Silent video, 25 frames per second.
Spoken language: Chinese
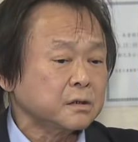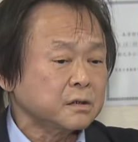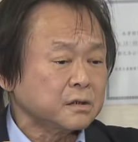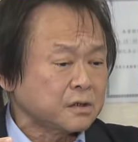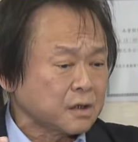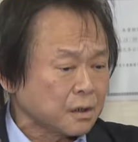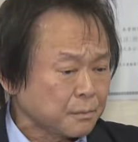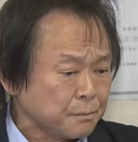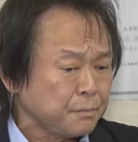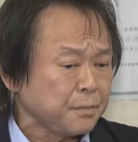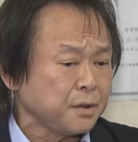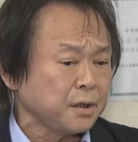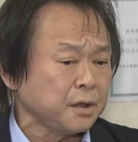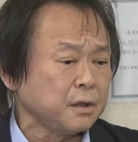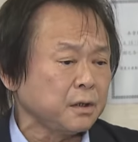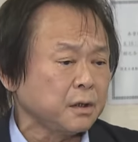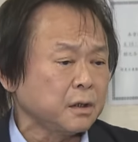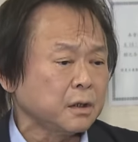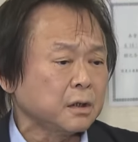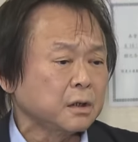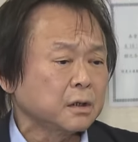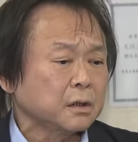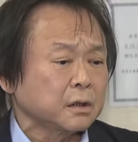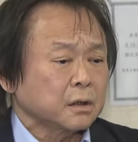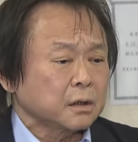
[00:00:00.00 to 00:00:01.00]
人民
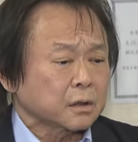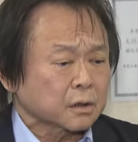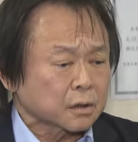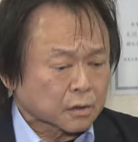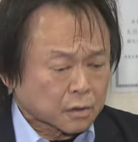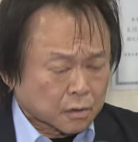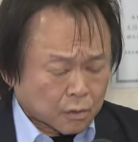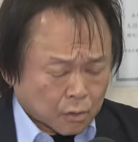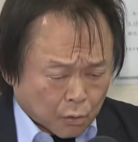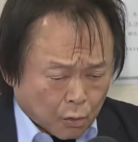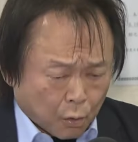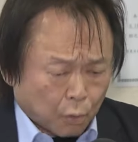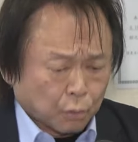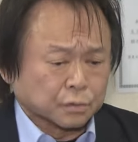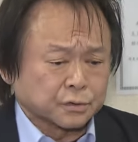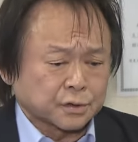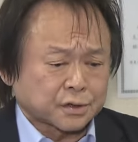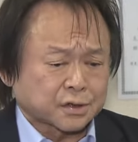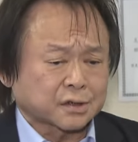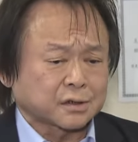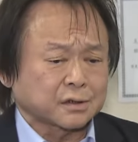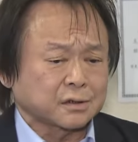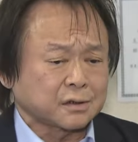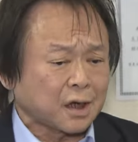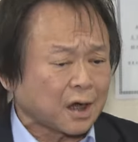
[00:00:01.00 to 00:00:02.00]
共
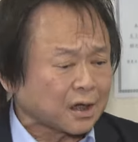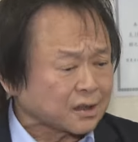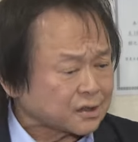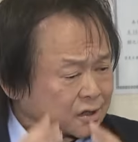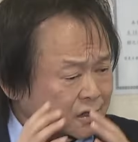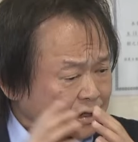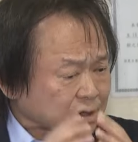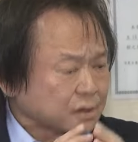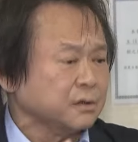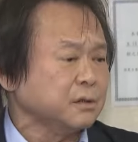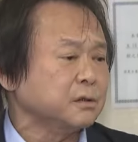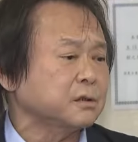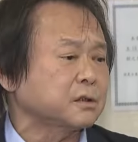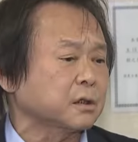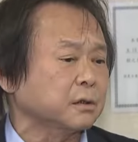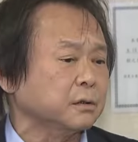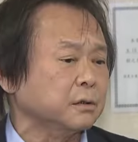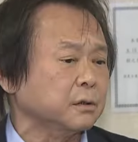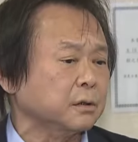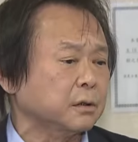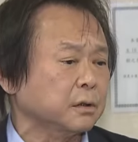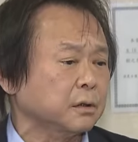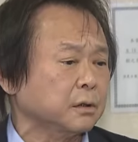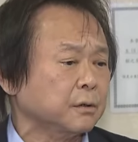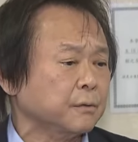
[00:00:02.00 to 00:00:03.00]
识来形
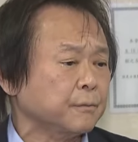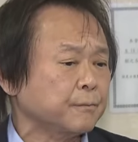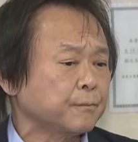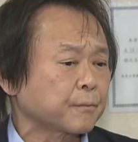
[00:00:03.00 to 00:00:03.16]
成的，